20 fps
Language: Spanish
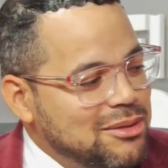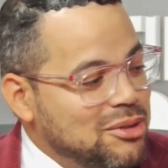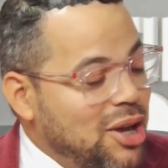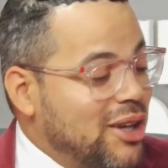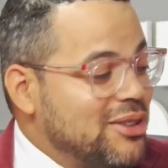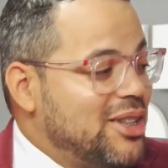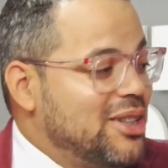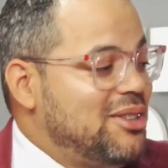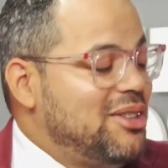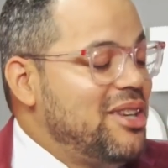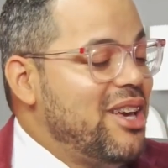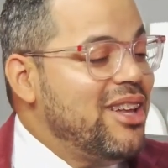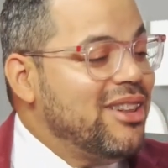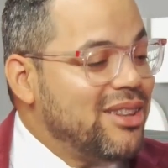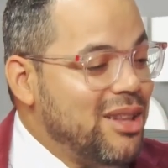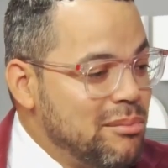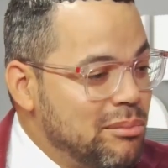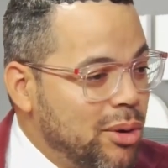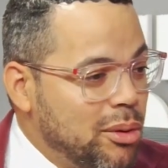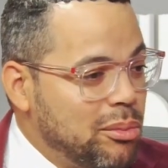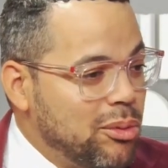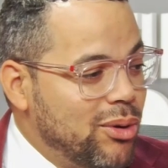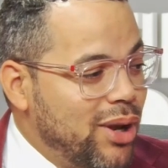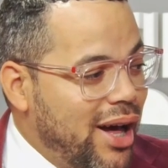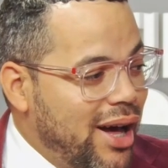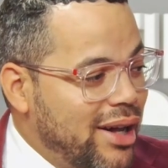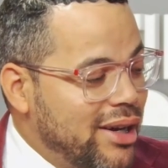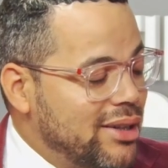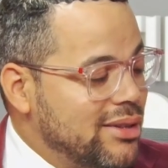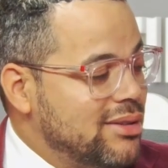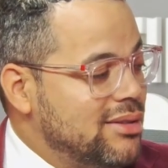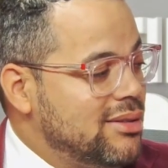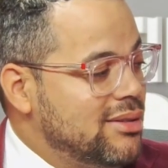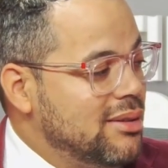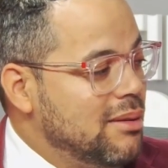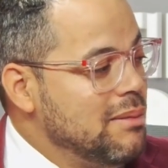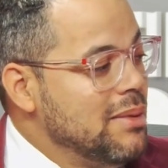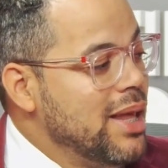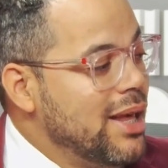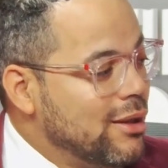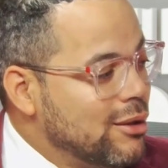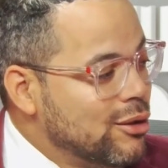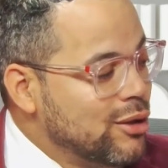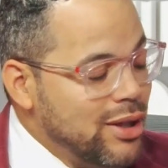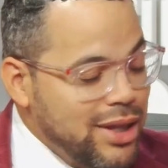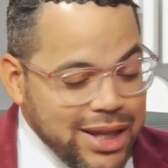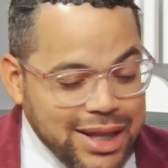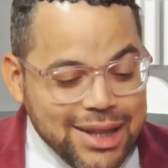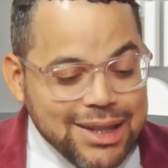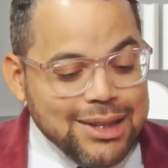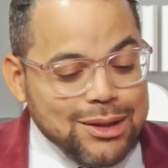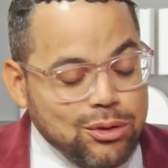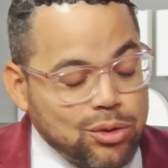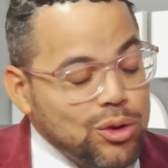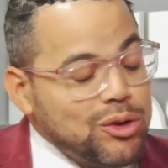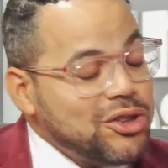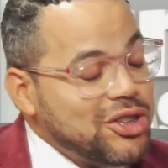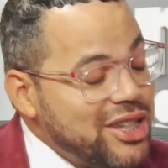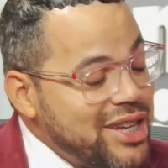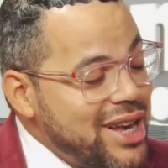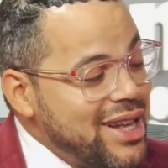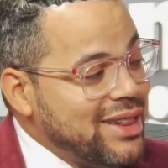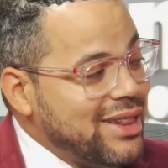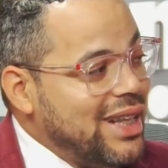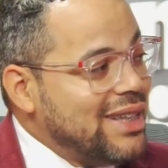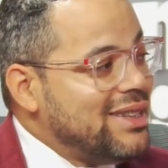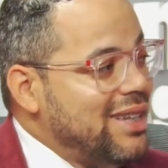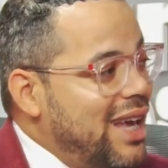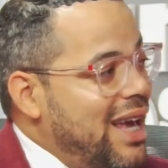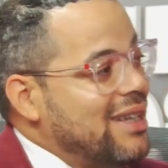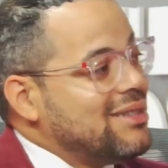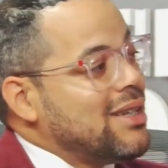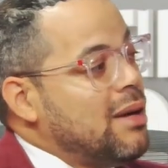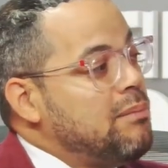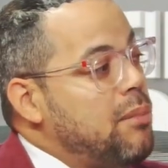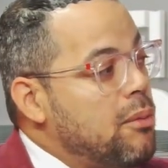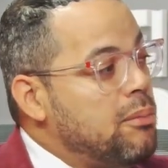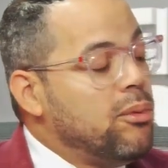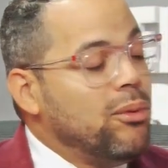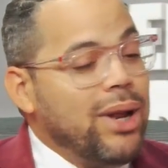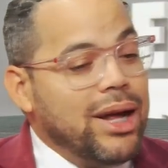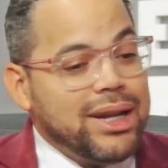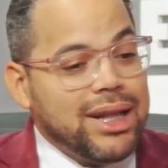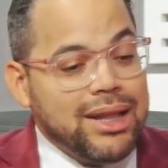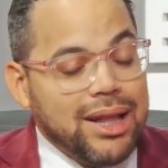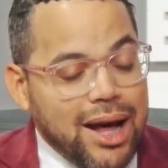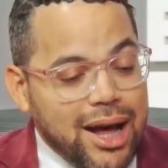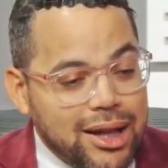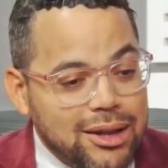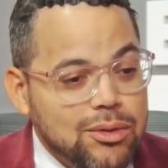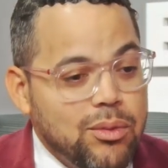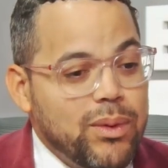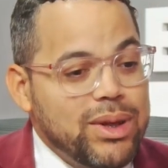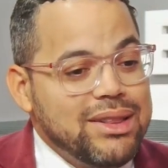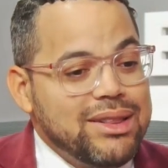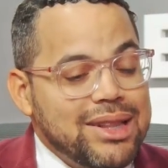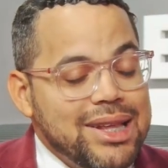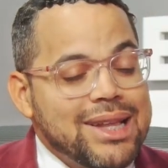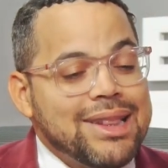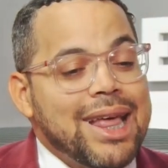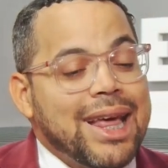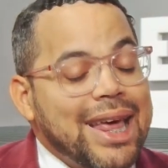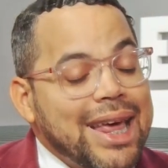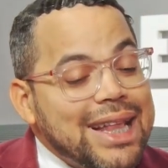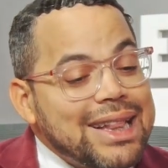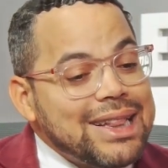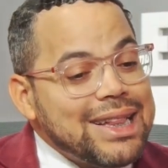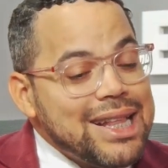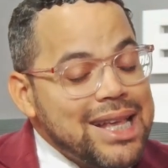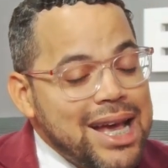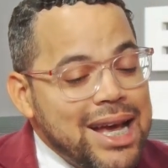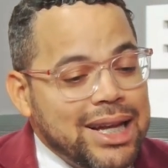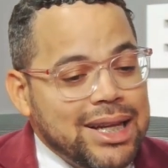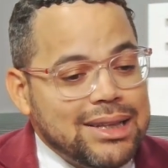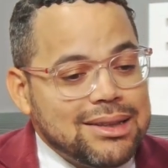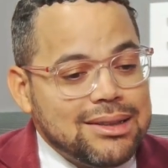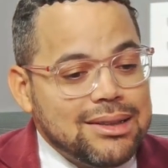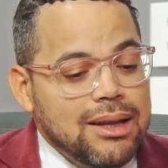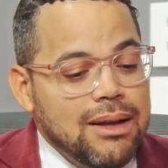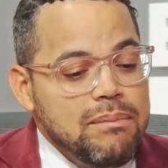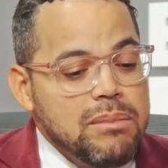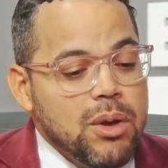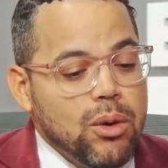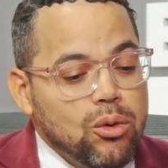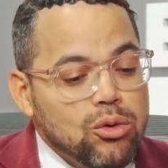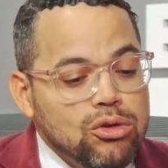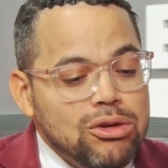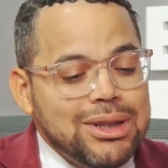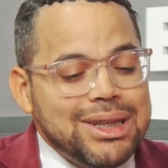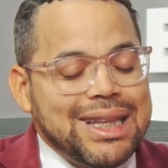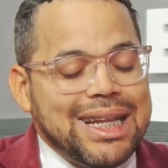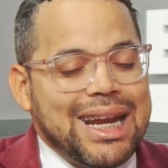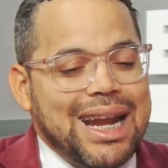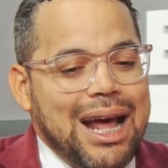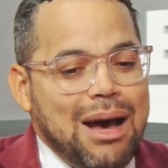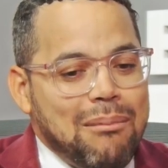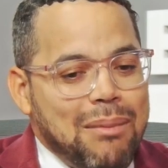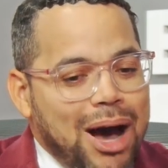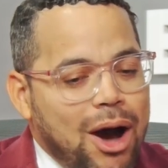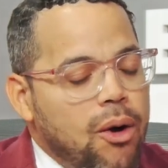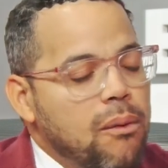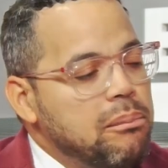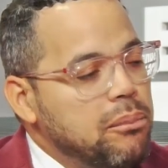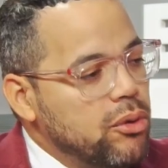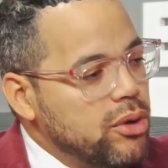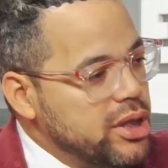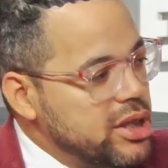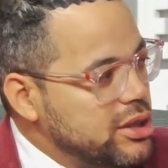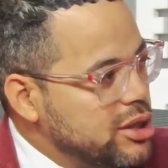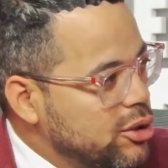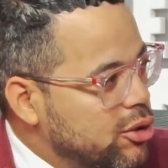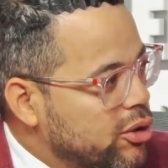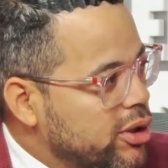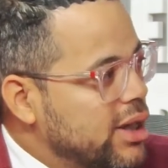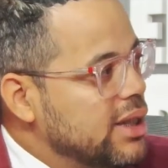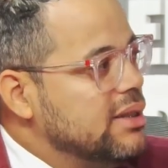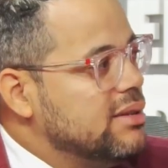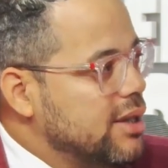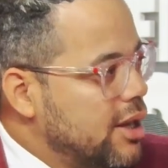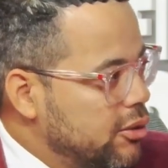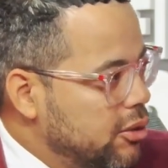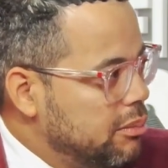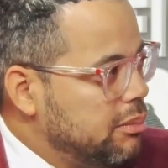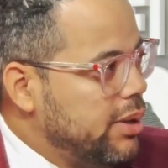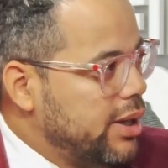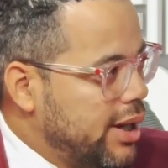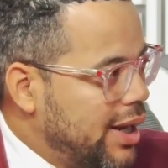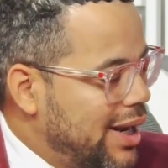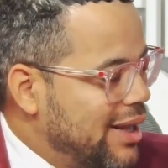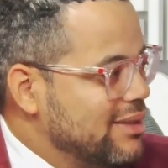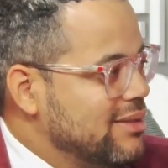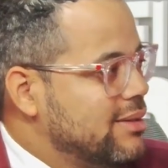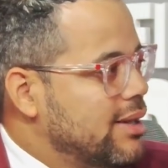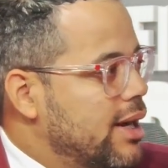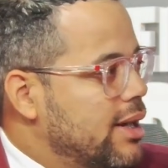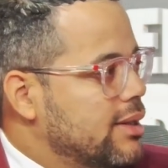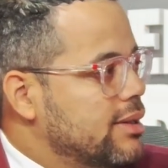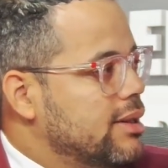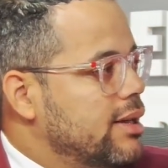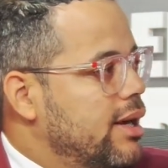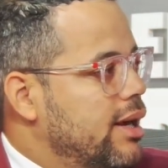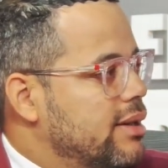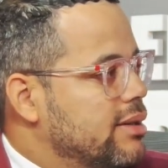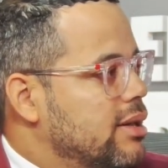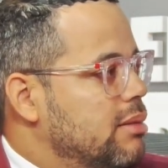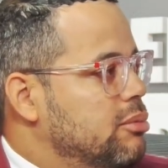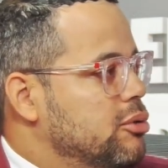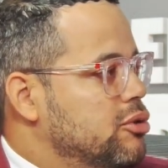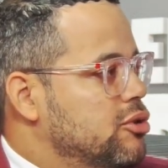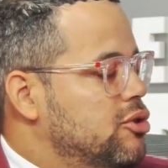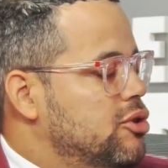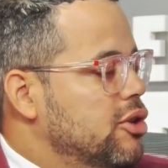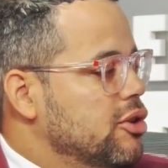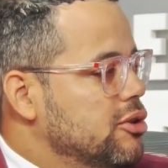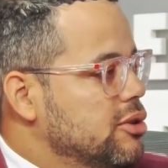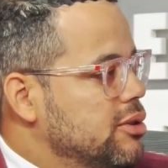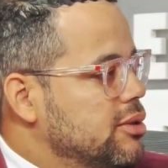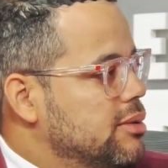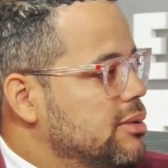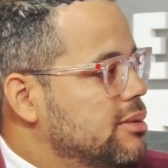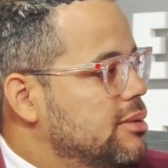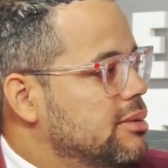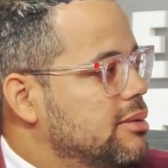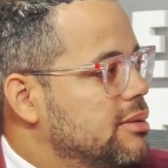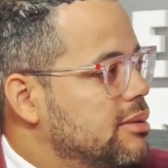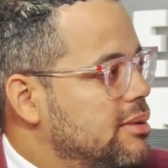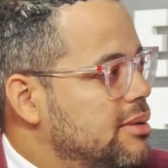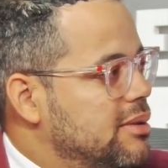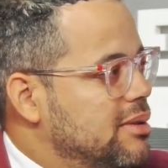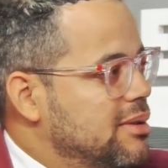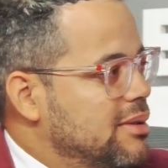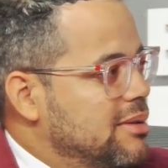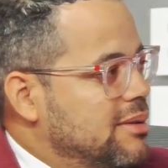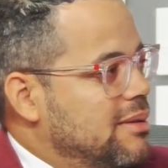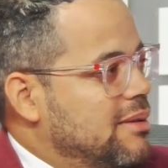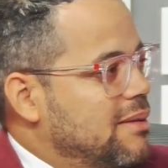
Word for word: ya se sienten populares. ¿Tú sientes esa popularidad o entiendes que tienes un trabajo político realizado para lanzarte a esa posición? ¿Qué trabajo tú has hecho